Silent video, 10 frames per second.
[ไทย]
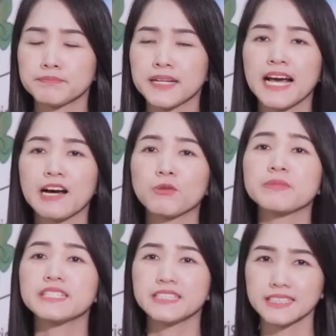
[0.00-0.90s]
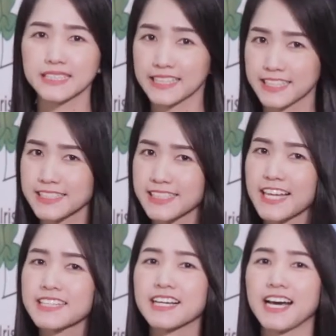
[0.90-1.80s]
ปัญหาของบีคือสายตา
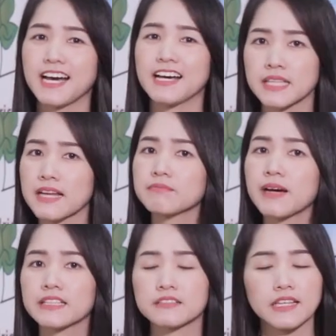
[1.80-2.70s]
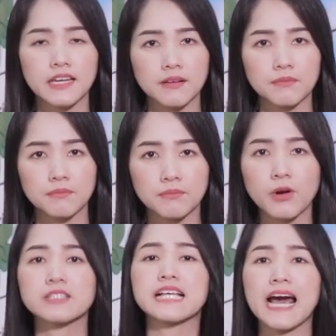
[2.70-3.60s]
สั้นค่ะสั้นมาตั้งแต่
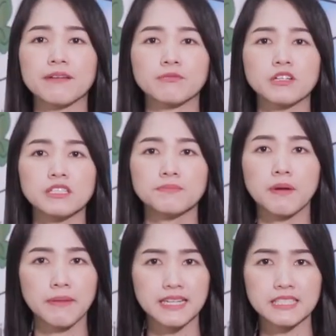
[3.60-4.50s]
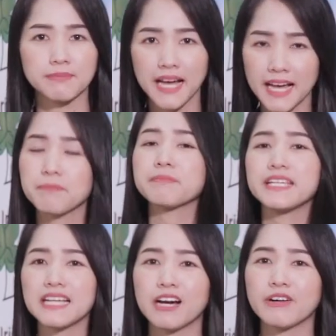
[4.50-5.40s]
ม.3 ก็คือประมาณ15
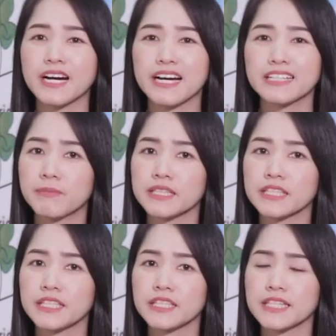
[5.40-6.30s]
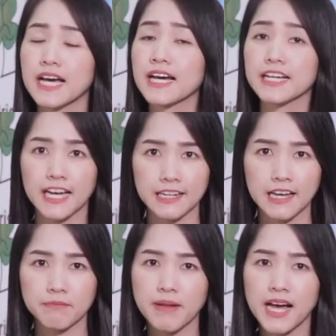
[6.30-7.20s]
ปีแล้วค่ะบางทีถ้าอาการ
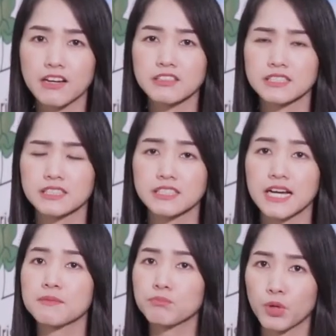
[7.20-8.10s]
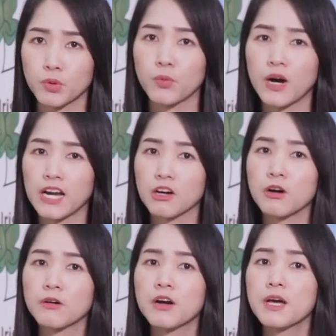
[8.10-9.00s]
หนักมากก็จะถึงขั้นปวดหัวแล้ว
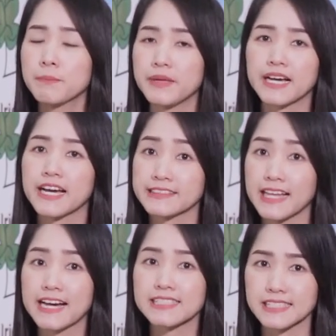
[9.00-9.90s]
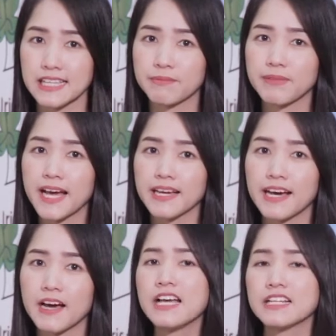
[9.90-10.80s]
ก็มีอาการตาอักเสบได้
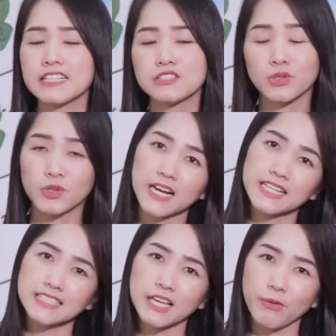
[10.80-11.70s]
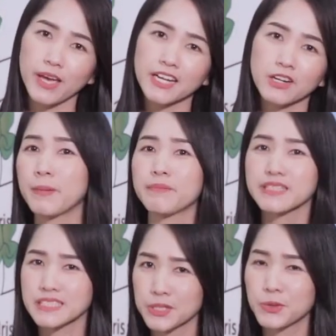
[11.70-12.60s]
ค่ะในส่วนของการใส่แว่นมัน
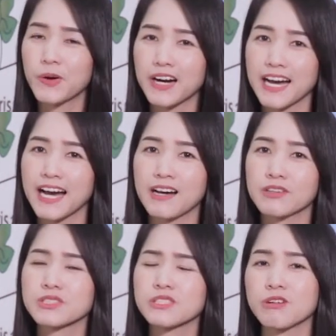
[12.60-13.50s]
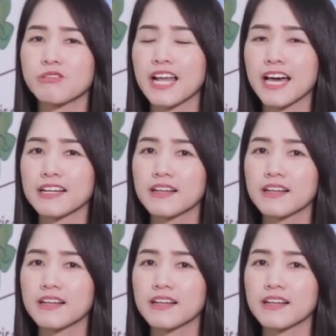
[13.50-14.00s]
ไม่สะดวกค่ะรู้สึกว่าเวลา